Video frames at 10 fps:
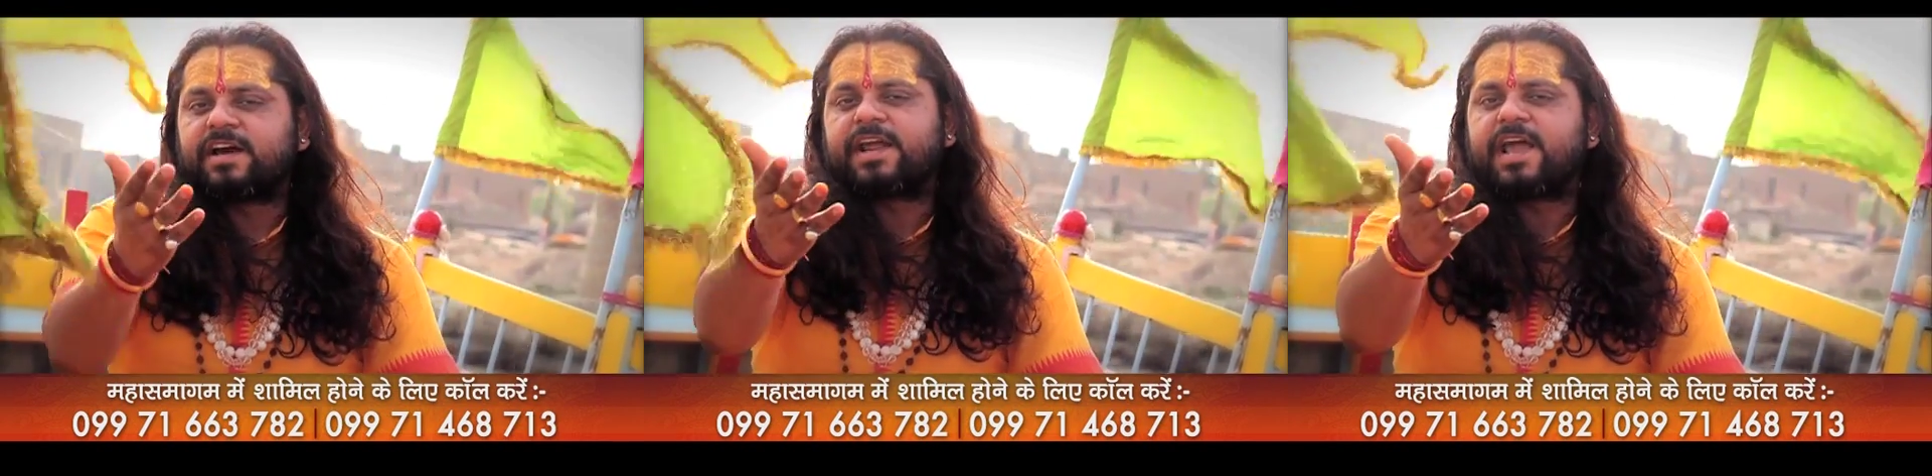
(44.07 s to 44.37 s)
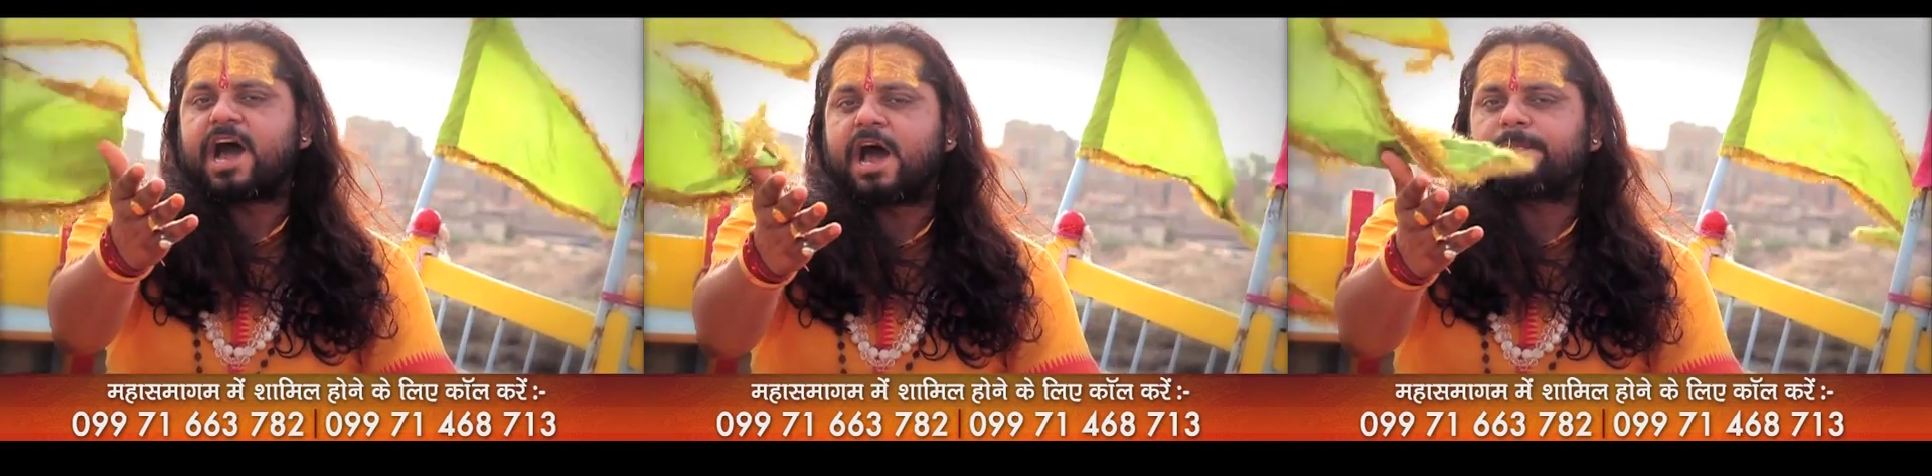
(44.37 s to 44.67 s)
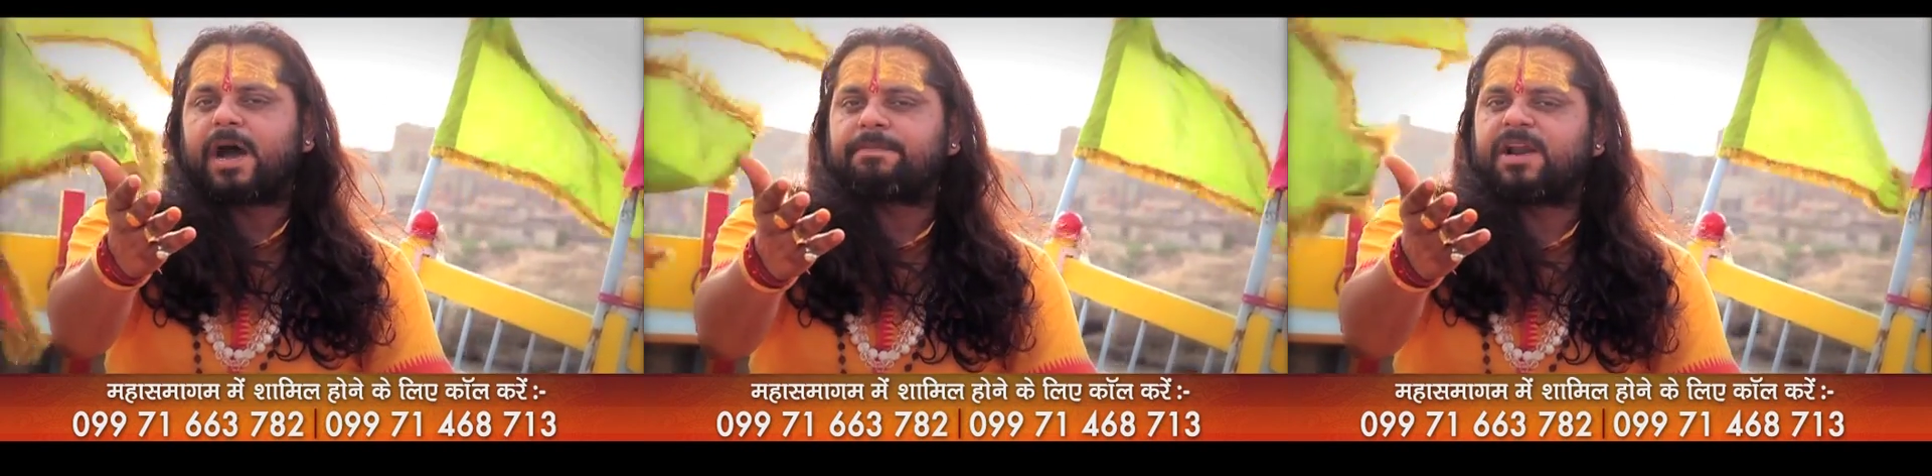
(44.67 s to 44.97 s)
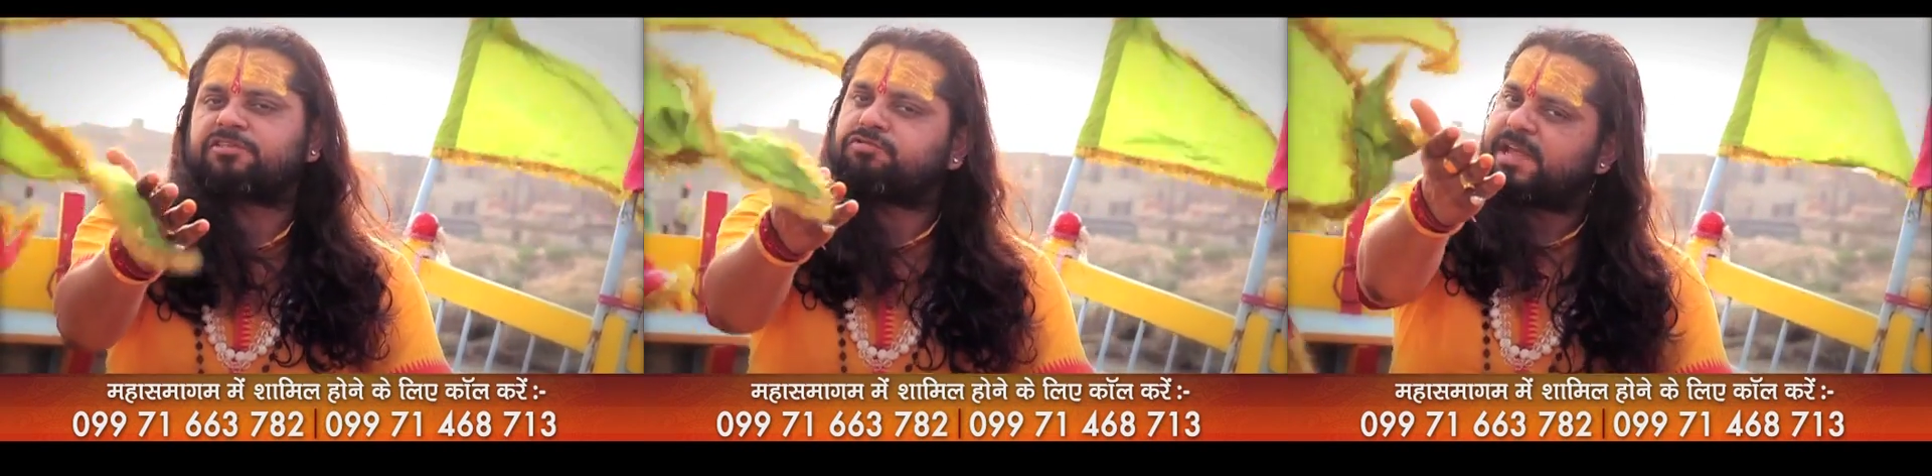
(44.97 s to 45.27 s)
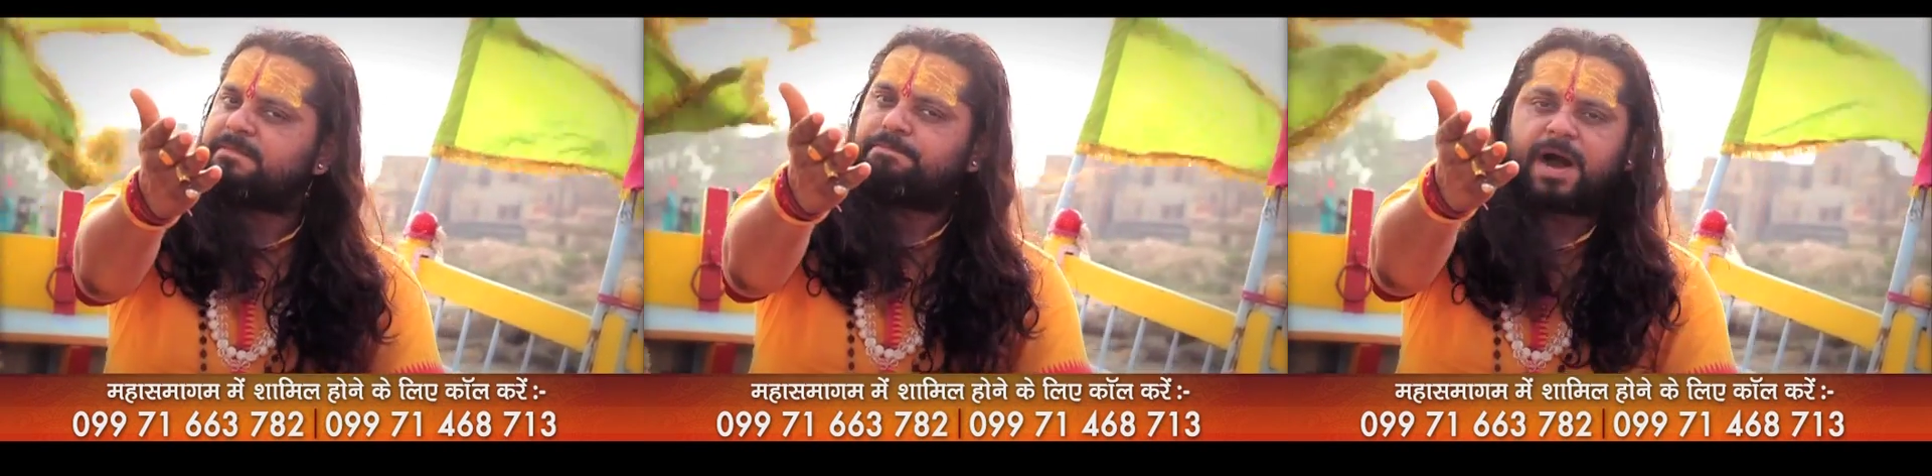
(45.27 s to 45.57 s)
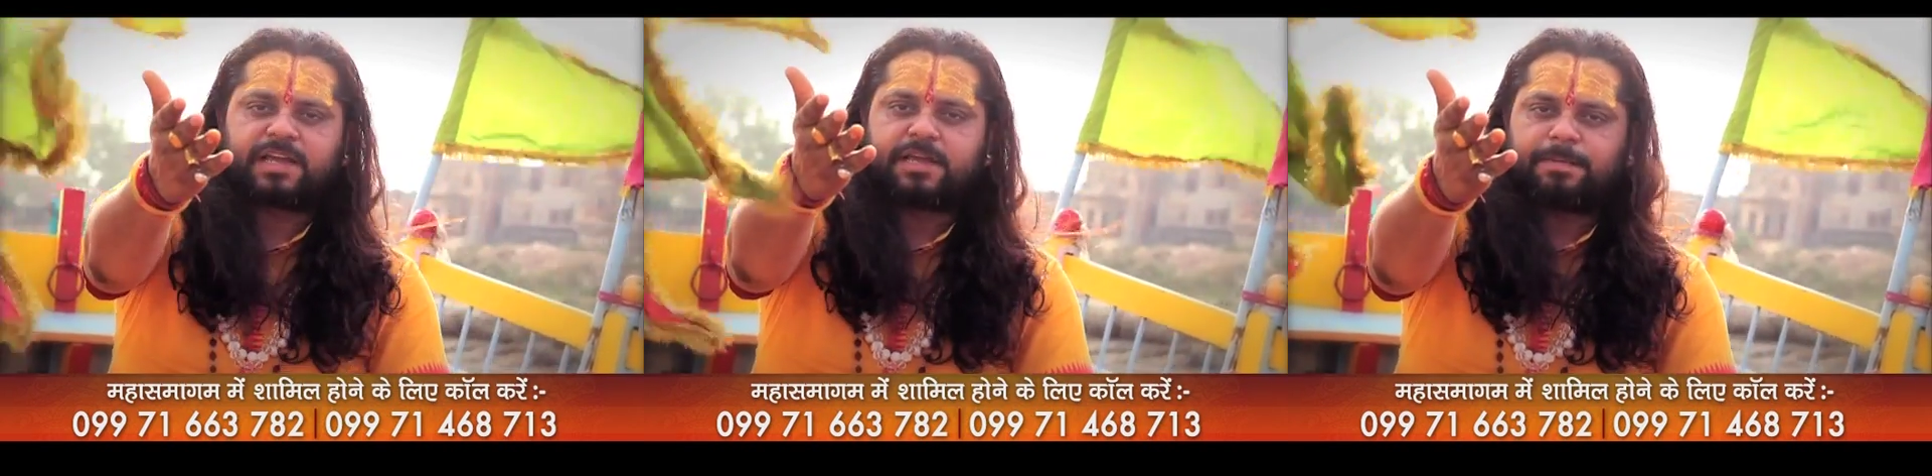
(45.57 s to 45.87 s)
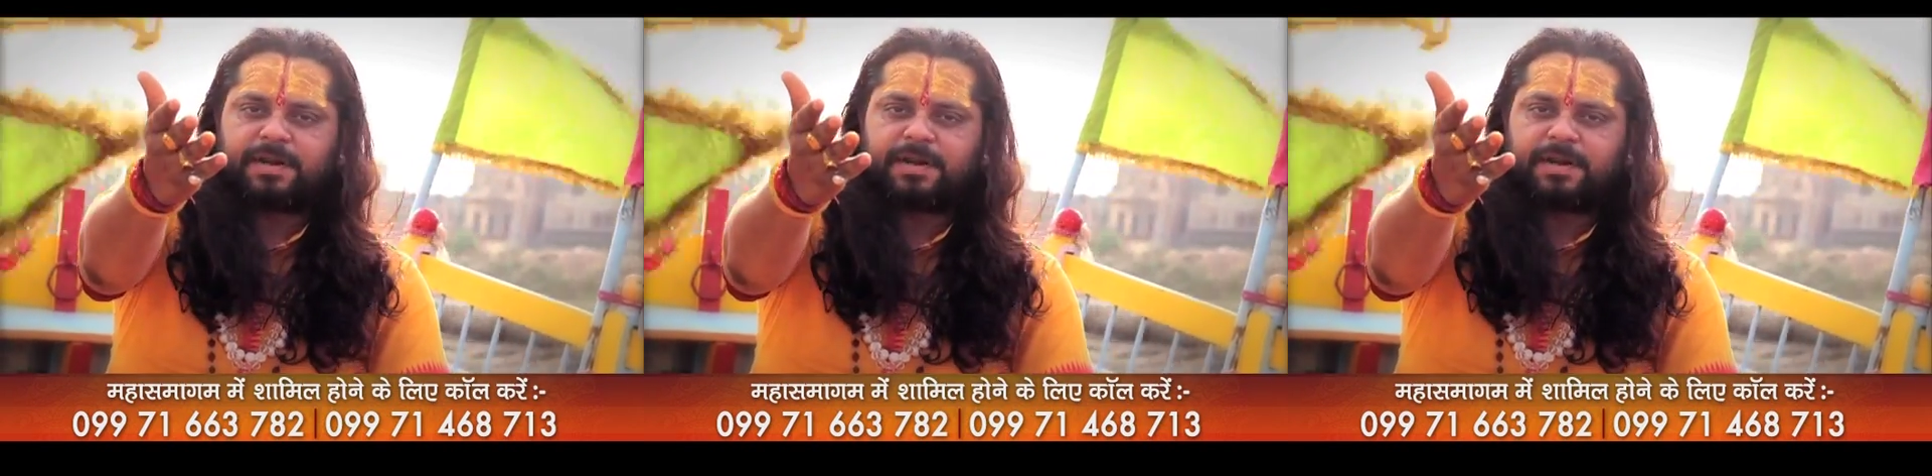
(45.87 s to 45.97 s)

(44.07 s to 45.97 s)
करें आप अपना स्वयं भाग्य